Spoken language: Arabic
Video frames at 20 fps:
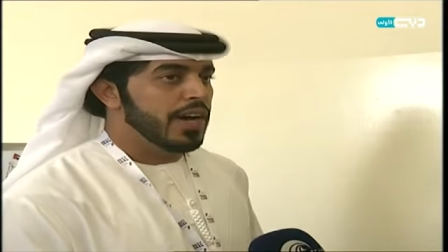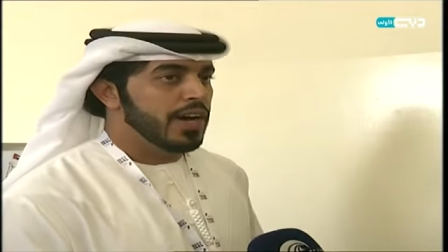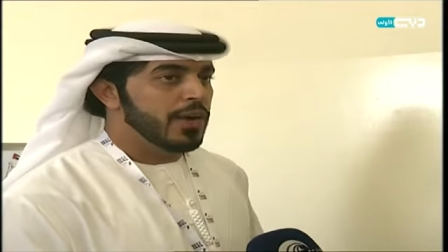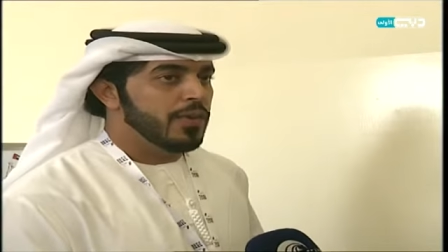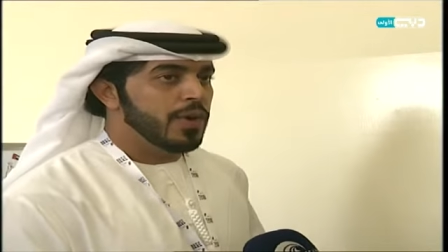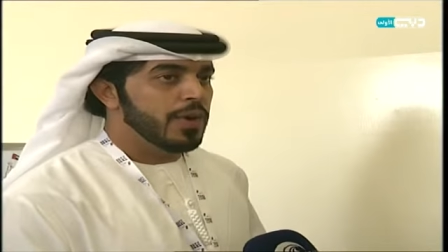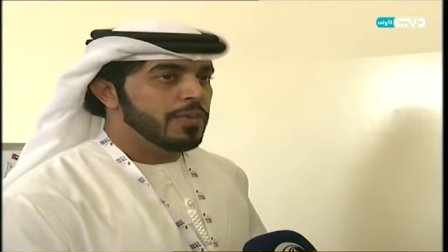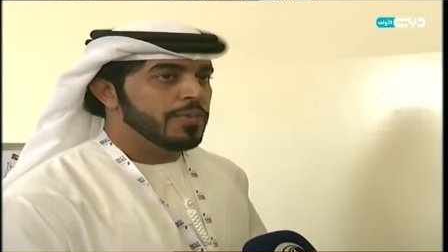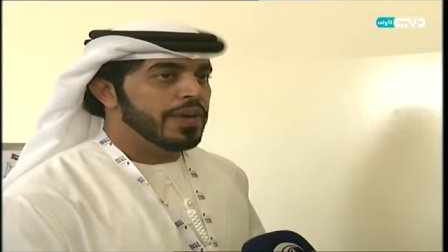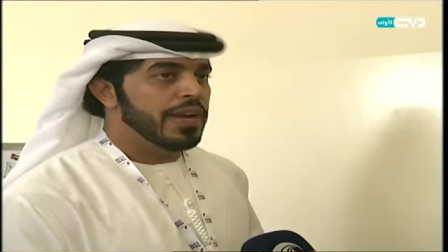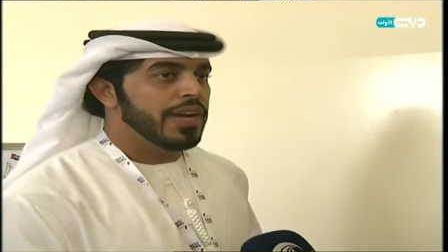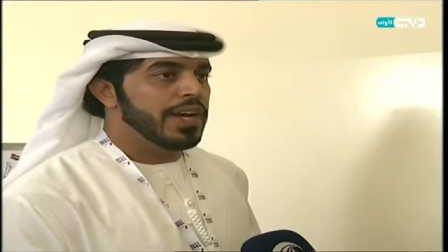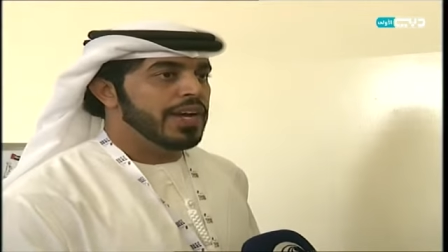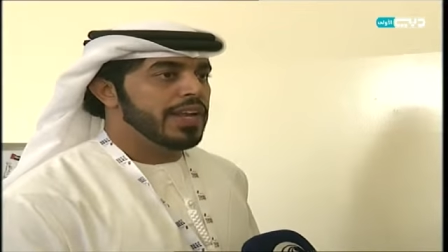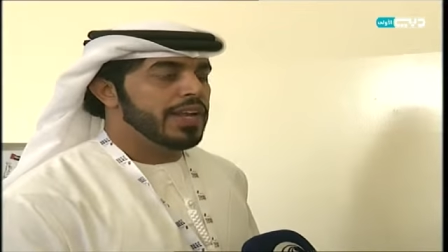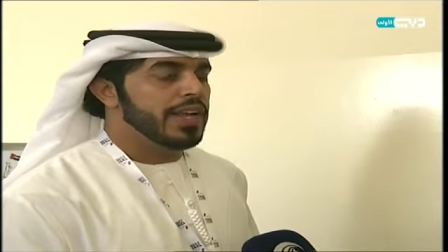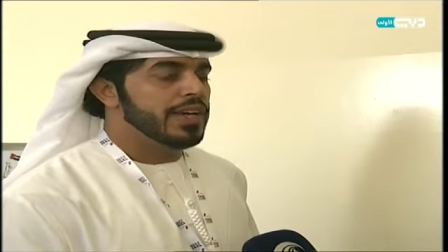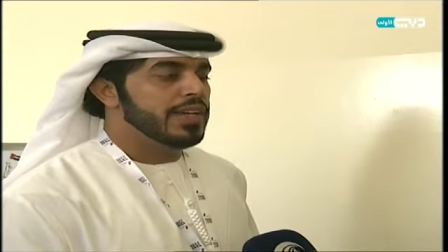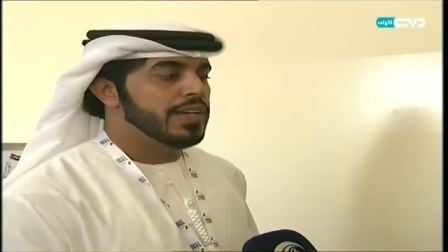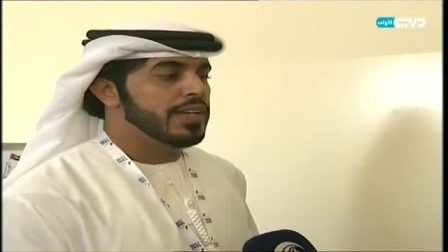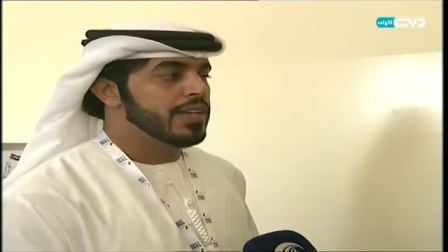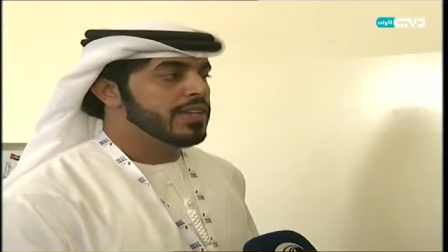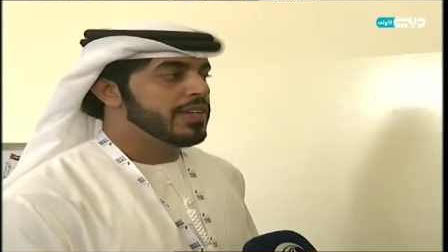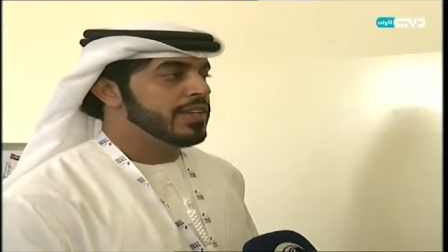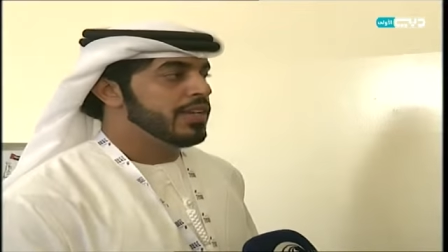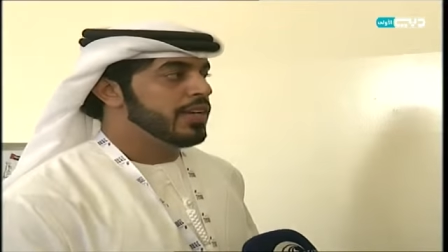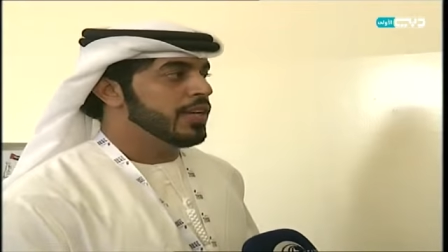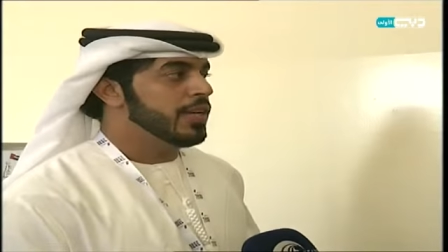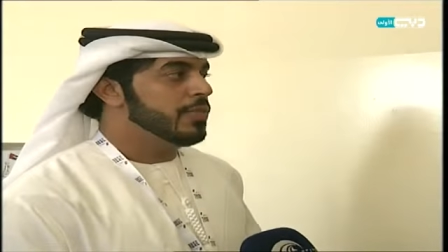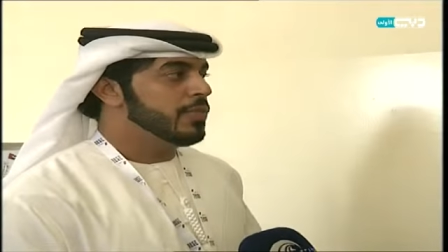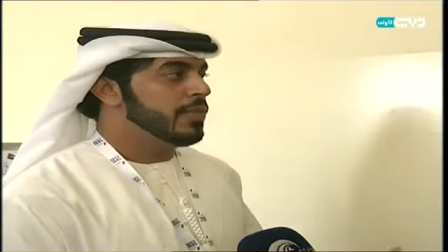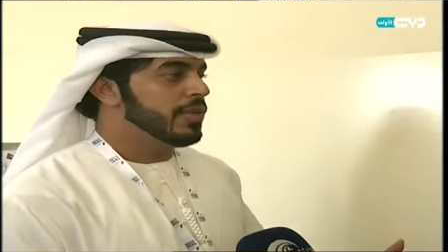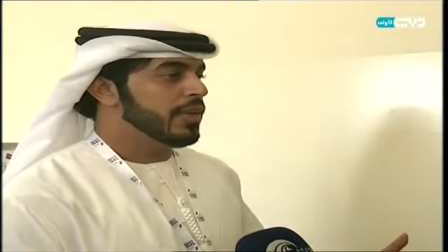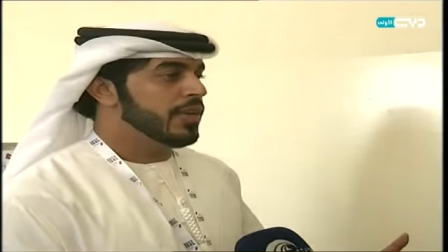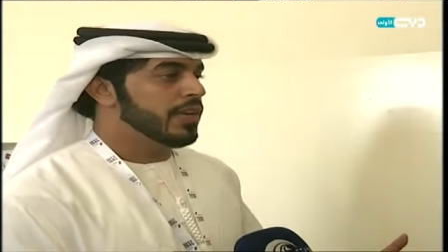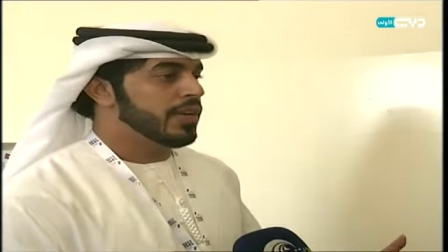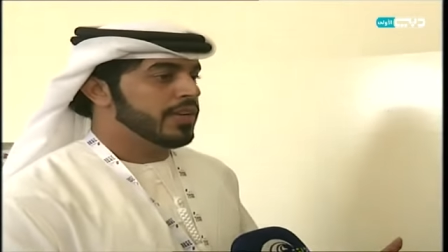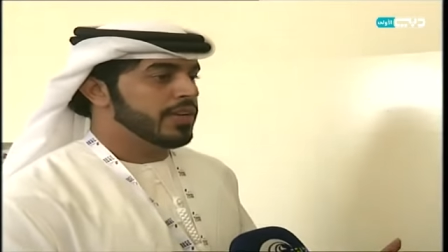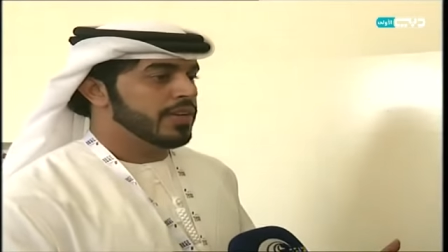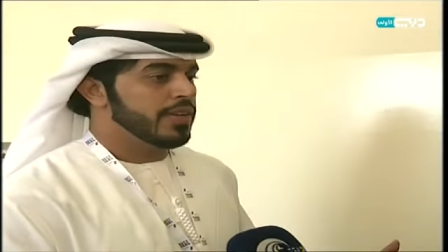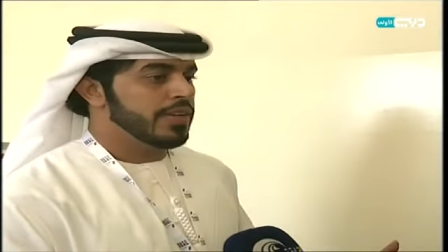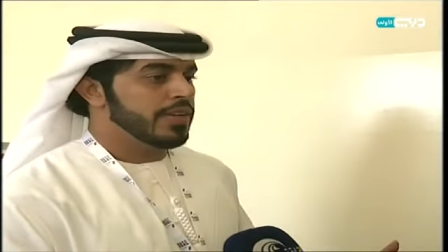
اول مرحله يمر